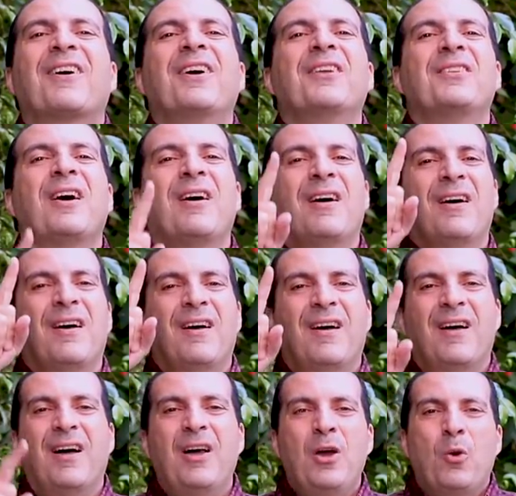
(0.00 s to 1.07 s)

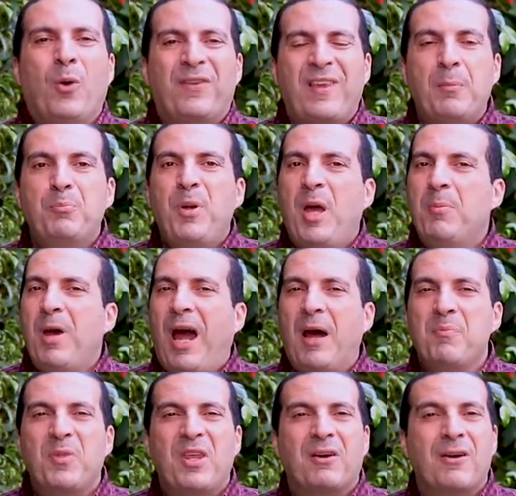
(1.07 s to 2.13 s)
رضا وسبح
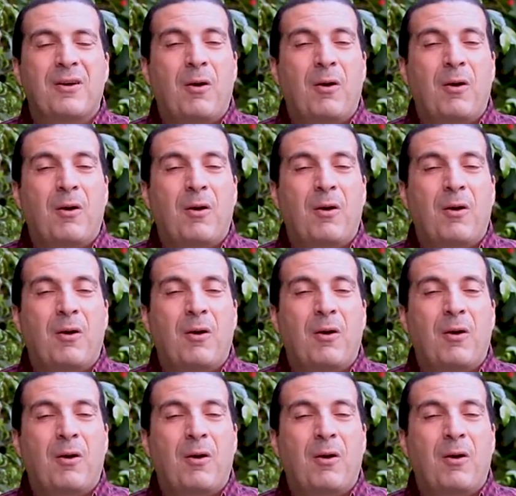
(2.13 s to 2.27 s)
بحمد